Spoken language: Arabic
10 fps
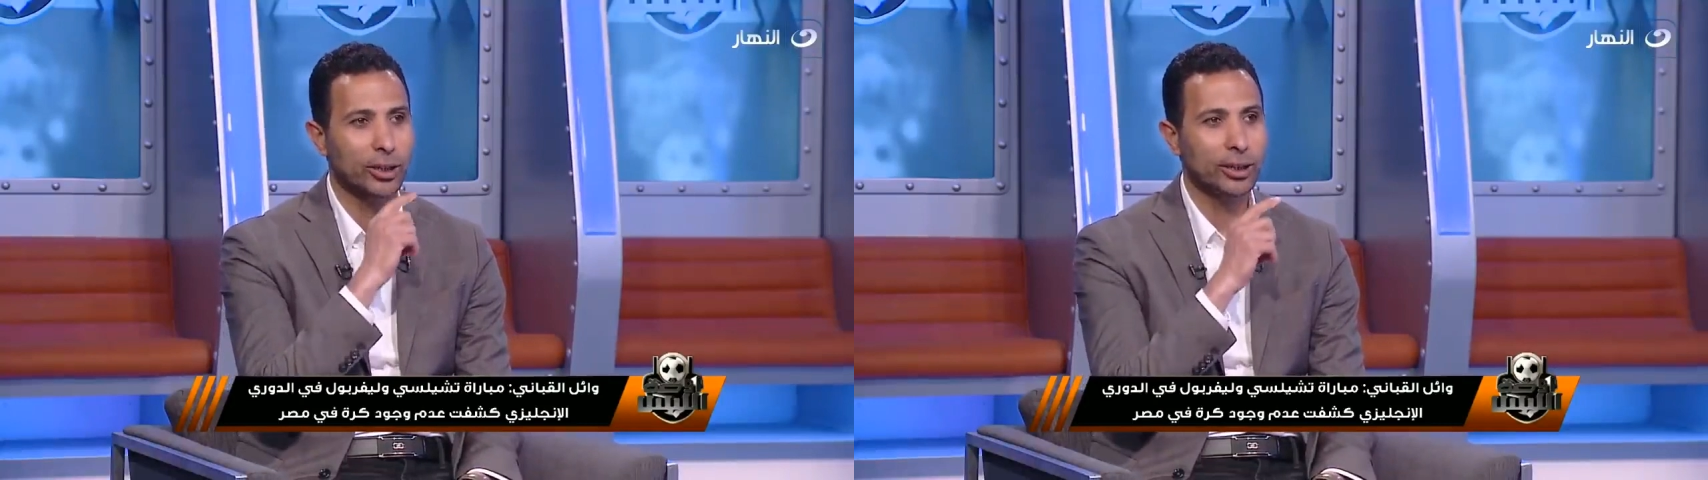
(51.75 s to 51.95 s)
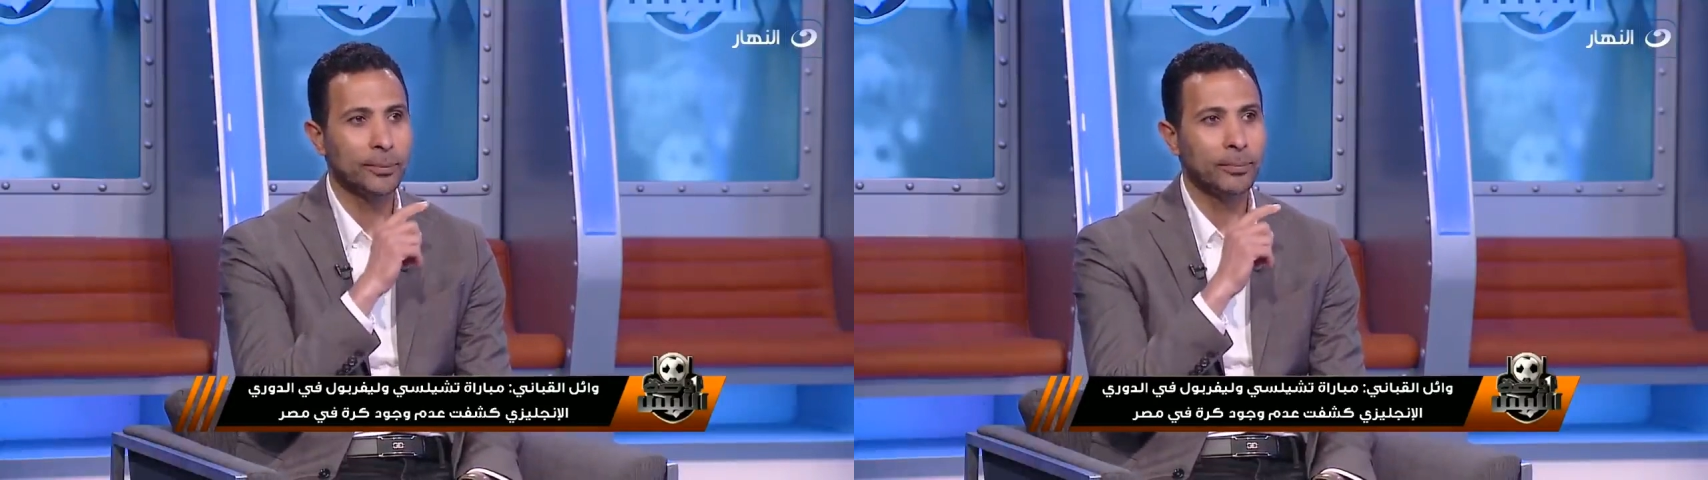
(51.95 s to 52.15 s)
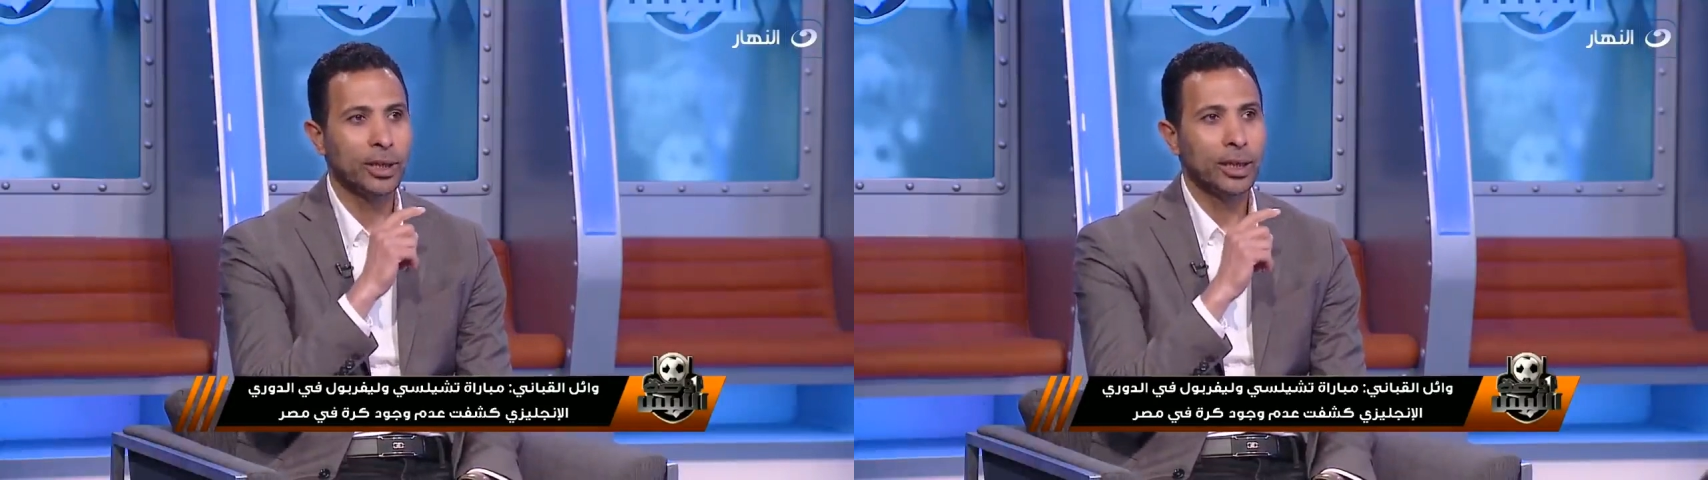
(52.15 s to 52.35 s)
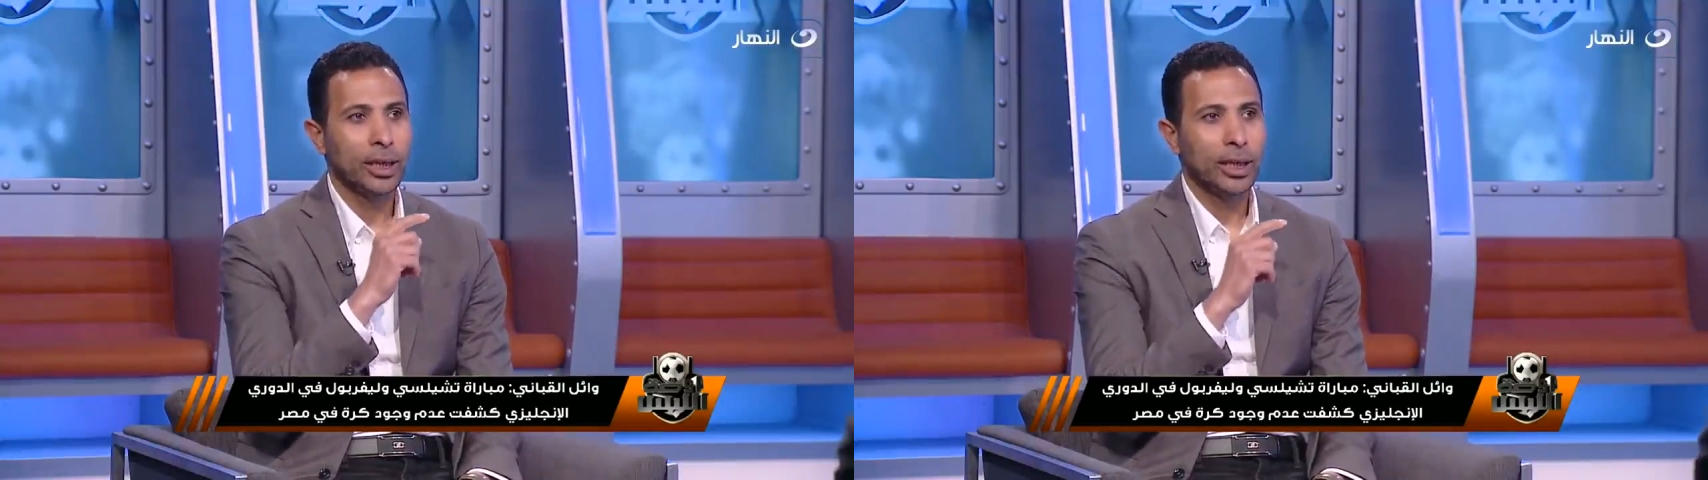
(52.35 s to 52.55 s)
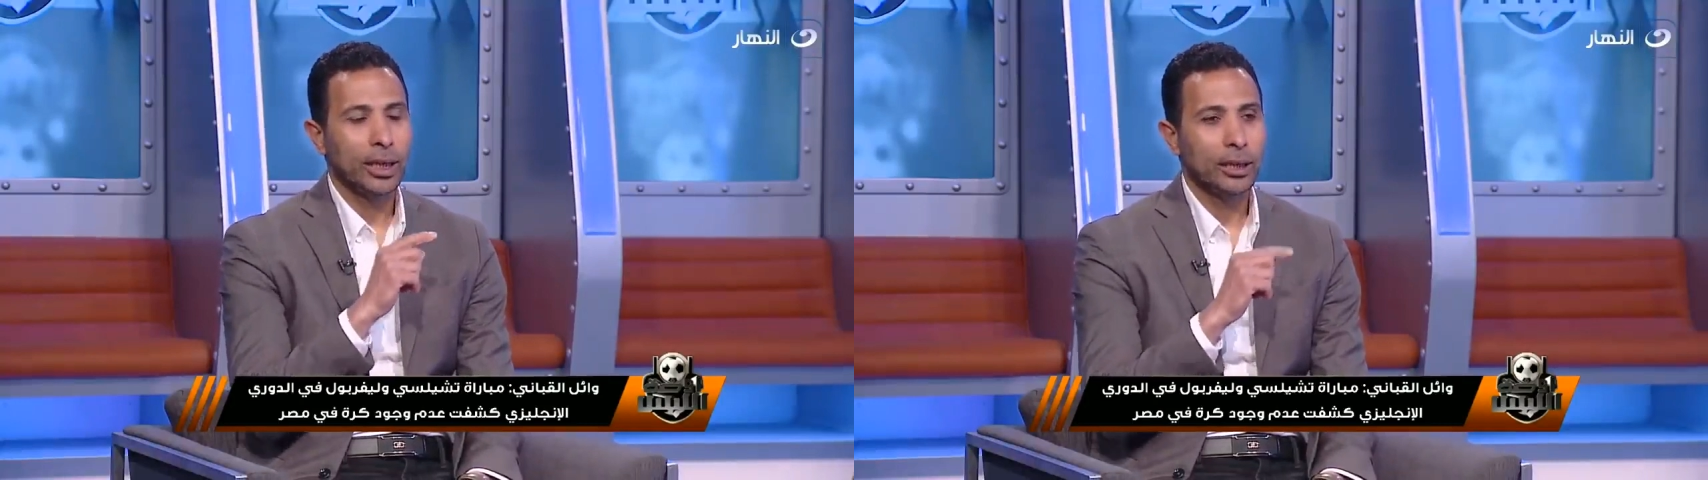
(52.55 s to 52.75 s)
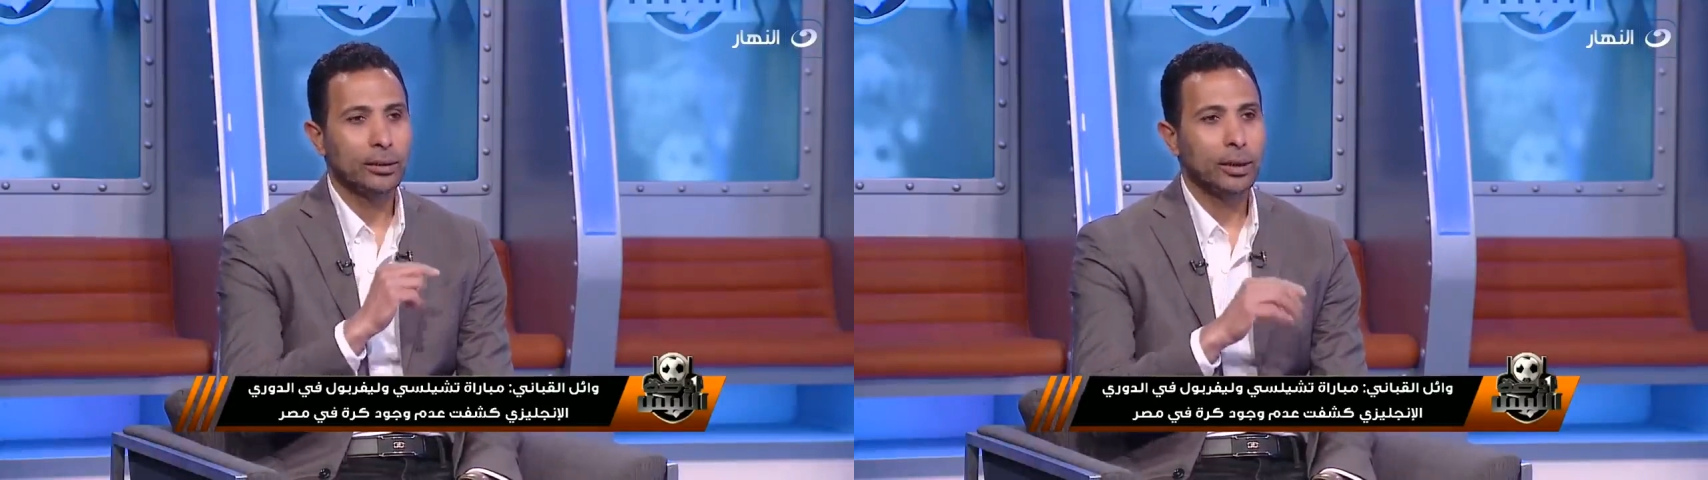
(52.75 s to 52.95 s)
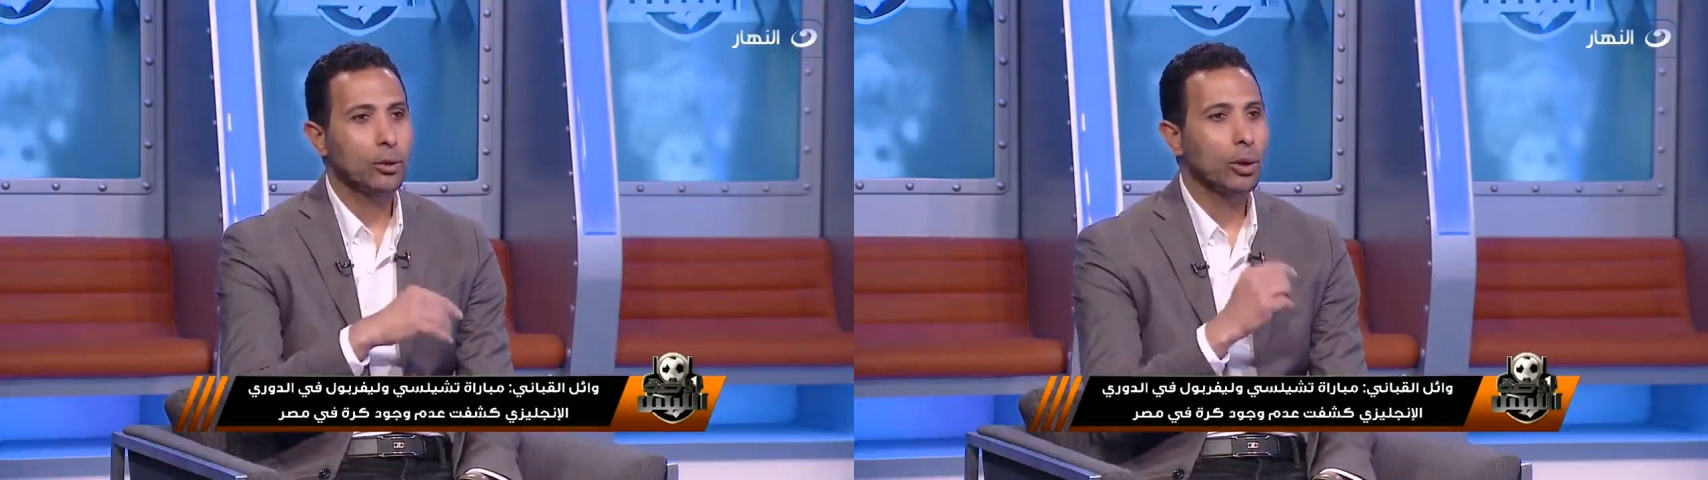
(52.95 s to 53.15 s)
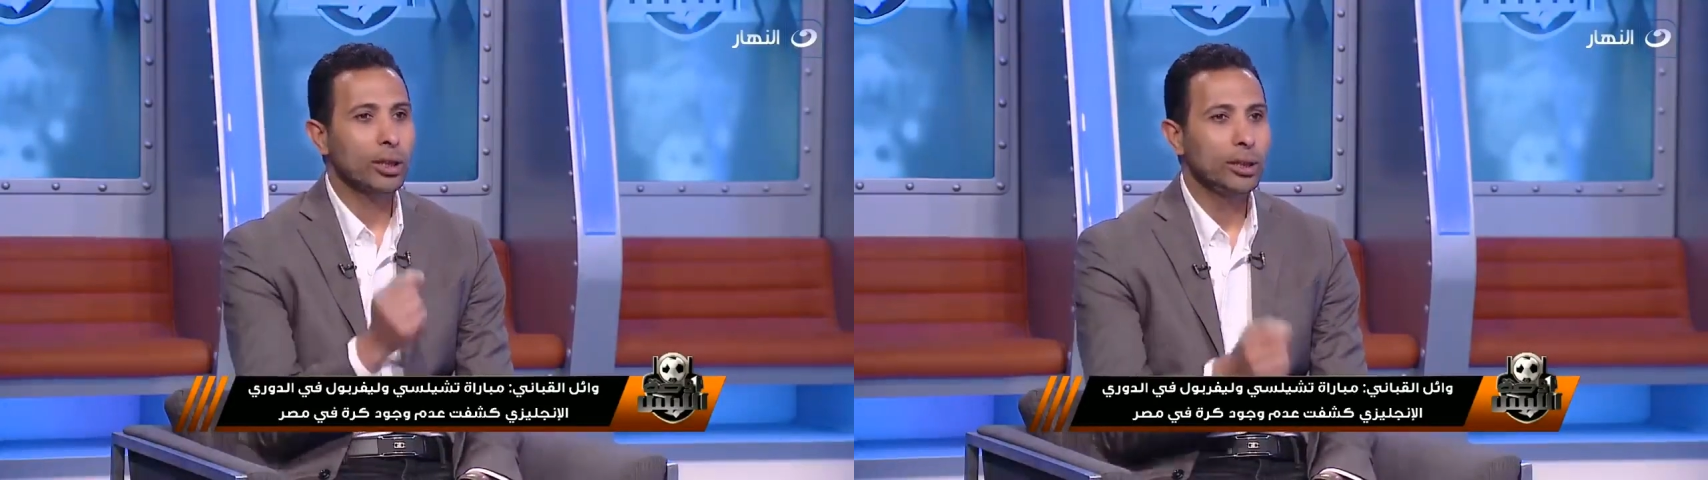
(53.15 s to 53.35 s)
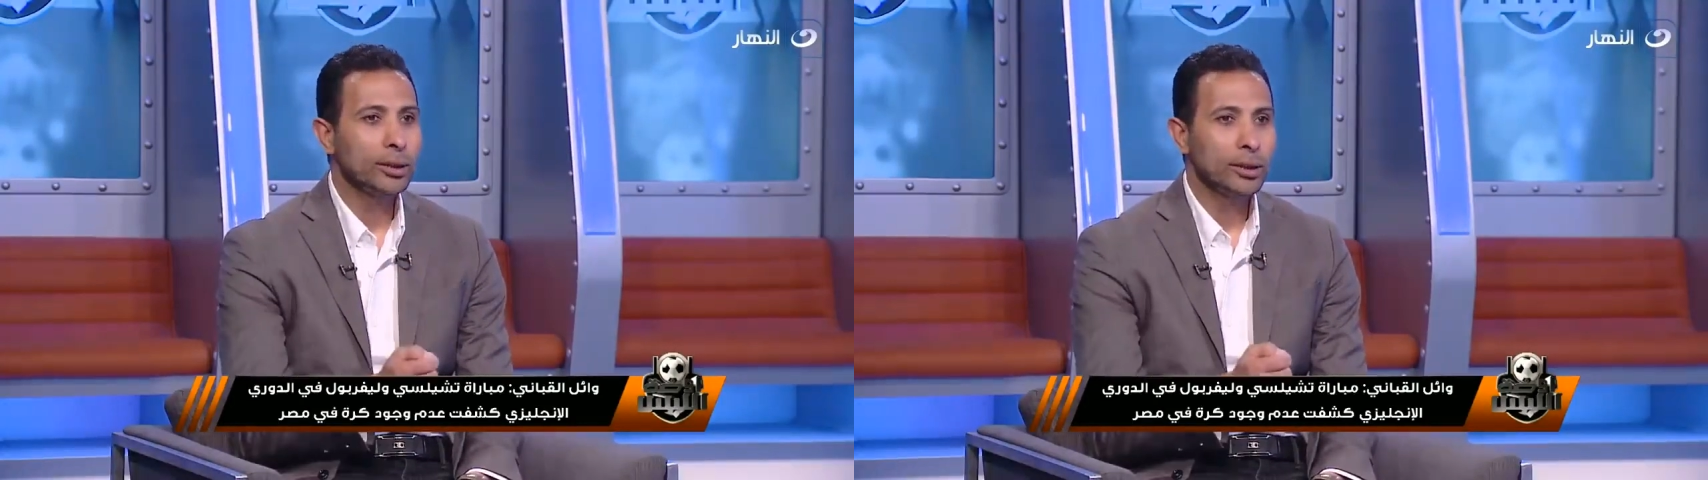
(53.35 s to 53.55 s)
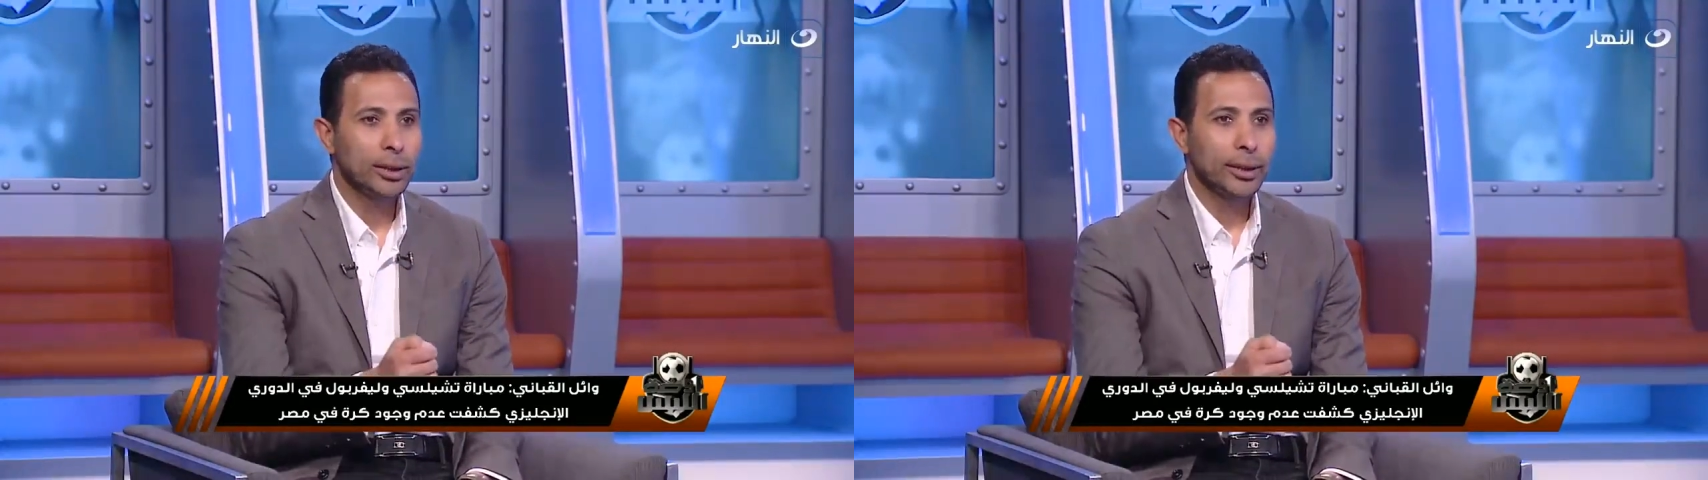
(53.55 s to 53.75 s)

شادي انت الكوره دي